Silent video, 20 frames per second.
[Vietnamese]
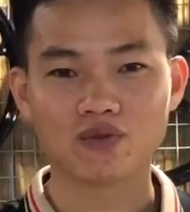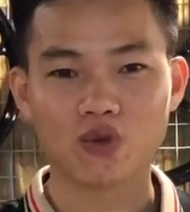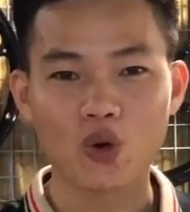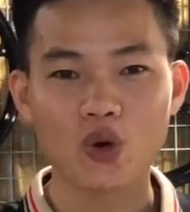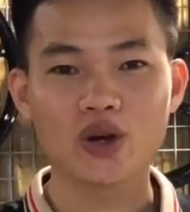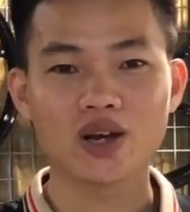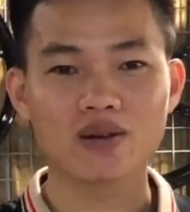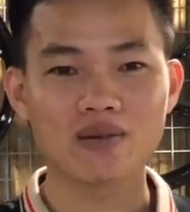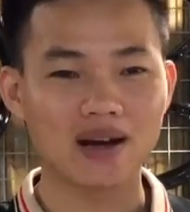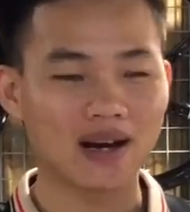
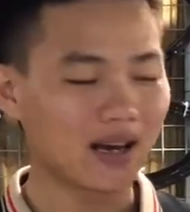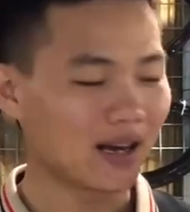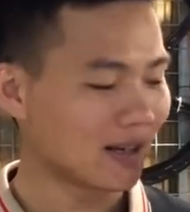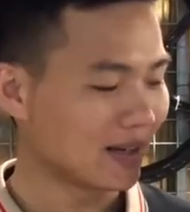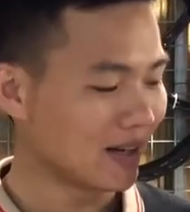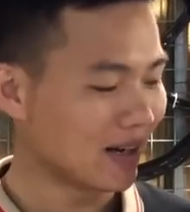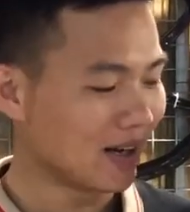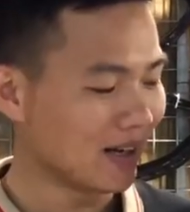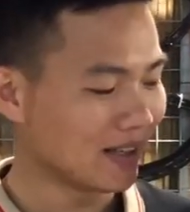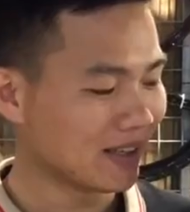vui các bạn ạ
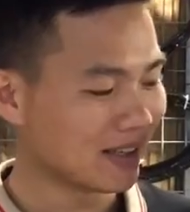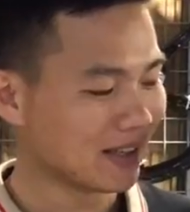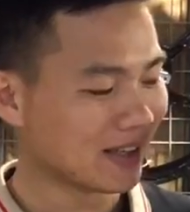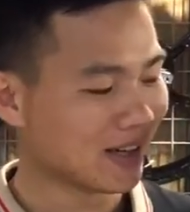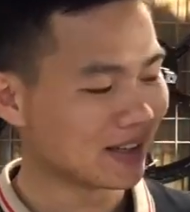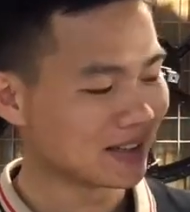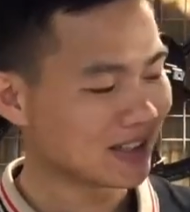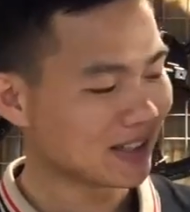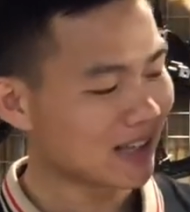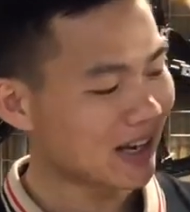đấy thì
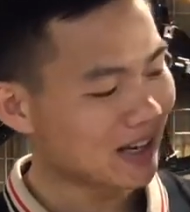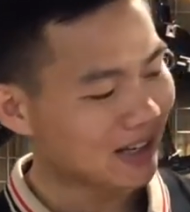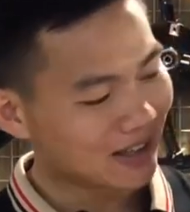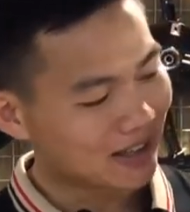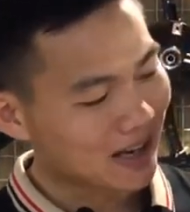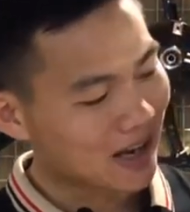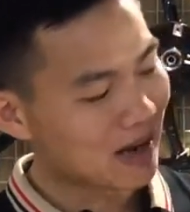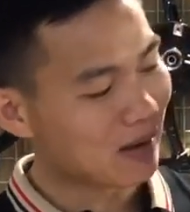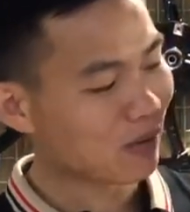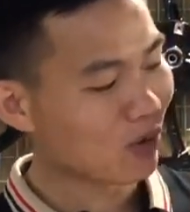ở trên tay
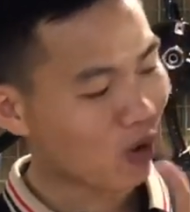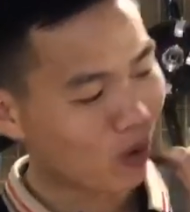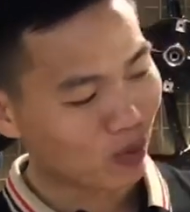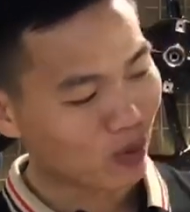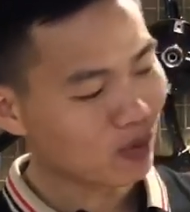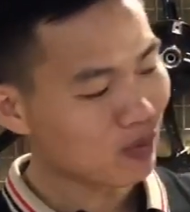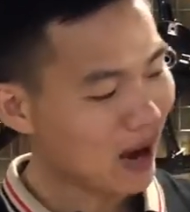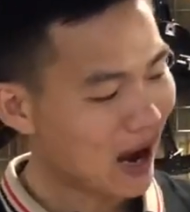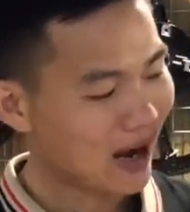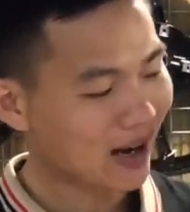Link đây là cái
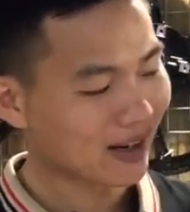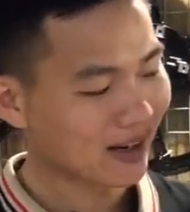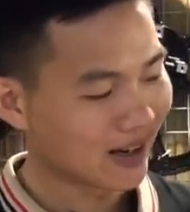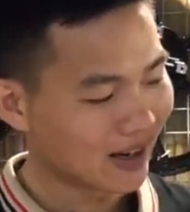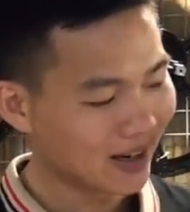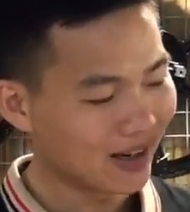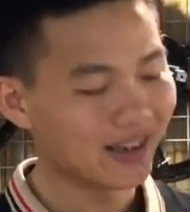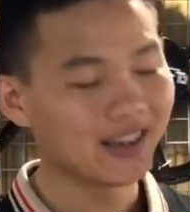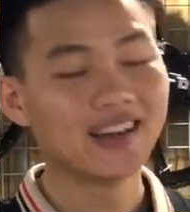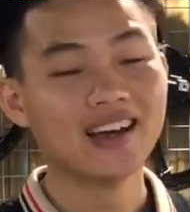hộp nút bạc
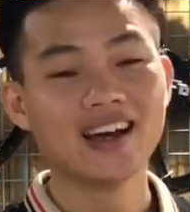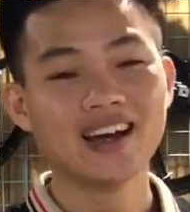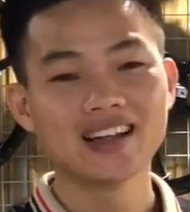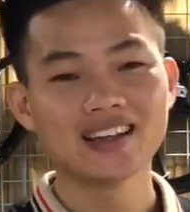đấy